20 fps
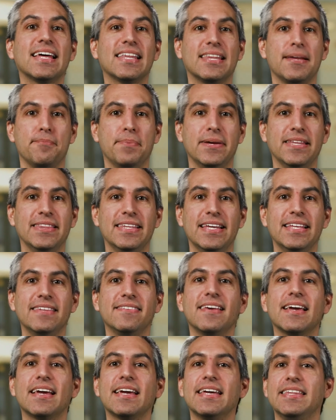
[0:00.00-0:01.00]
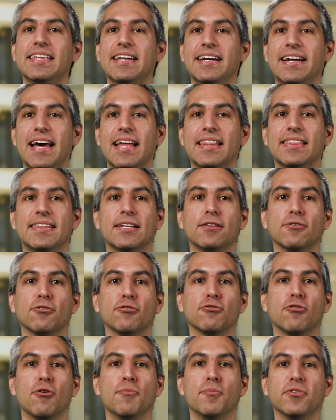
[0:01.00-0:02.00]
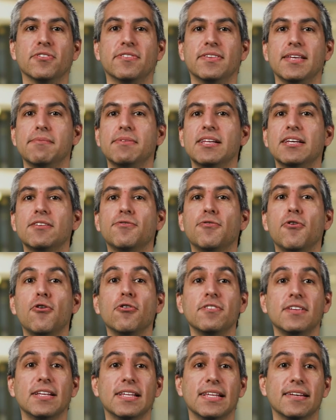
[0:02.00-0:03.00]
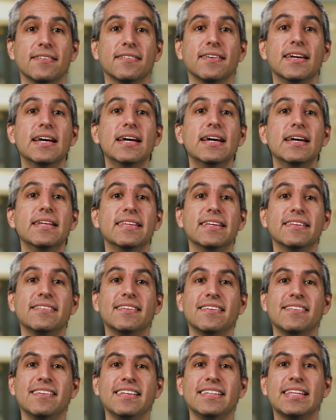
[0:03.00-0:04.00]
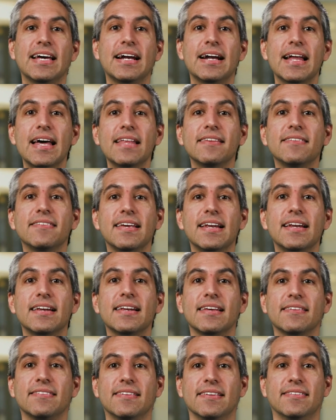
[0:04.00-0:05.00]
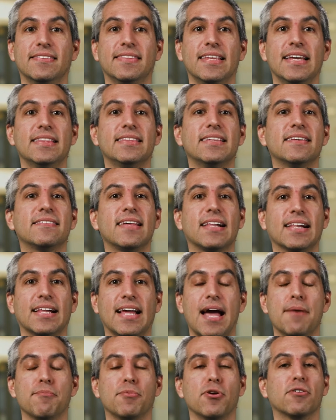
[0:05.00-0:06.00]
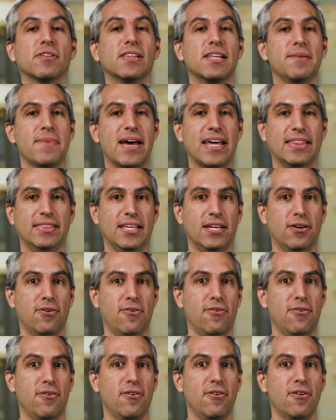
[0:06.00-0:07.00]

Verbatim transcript: la dependencia general de los combustibles fósiles necesitarán ser resistentes al cambio climático.